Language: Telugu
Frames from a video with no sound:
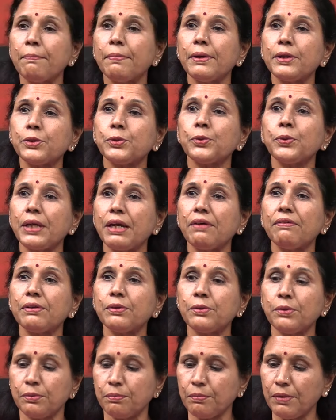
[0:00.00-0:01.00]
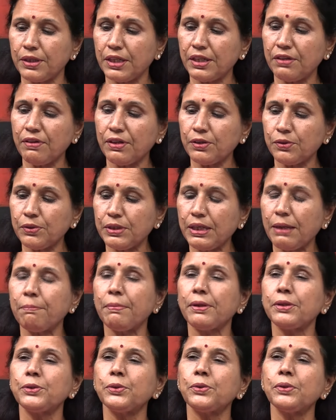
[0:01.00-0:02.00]
నెంబర్ టూ ఎవరు మొన్నటి వరకు
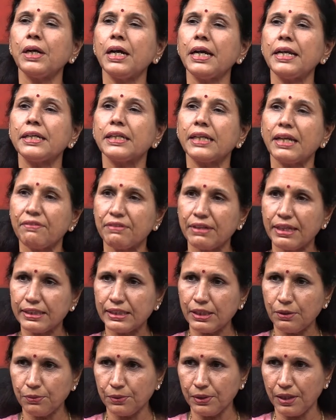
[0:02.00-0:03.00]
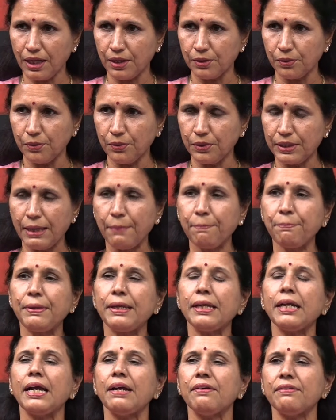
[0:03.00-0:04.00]
నెంబర్ టూ గా ఎవరైతే ఉన్నారో
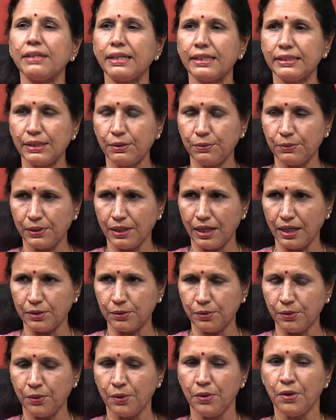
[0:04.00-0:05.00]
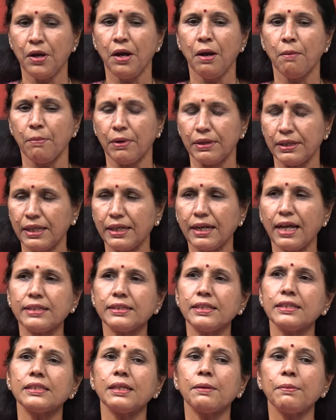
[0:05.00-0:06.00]
ఎంపీగా ఎవరైతే ఉన్నారో మొన్న
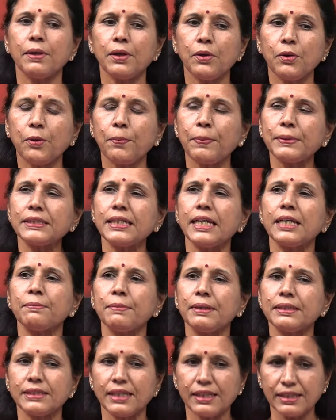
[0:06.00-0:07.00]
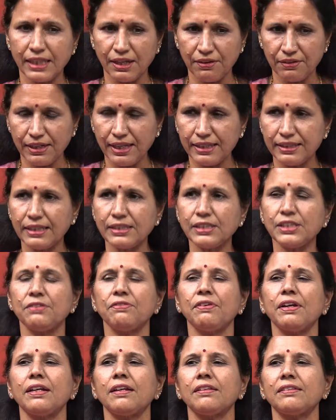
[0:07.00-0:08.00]
రాజ్యసభలో ఉప చైర్మన్ చేత ఎవరైతే
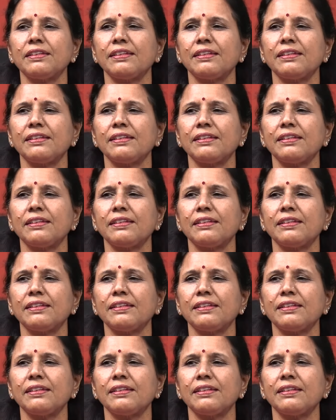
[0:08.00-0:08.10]
చీవాట్లు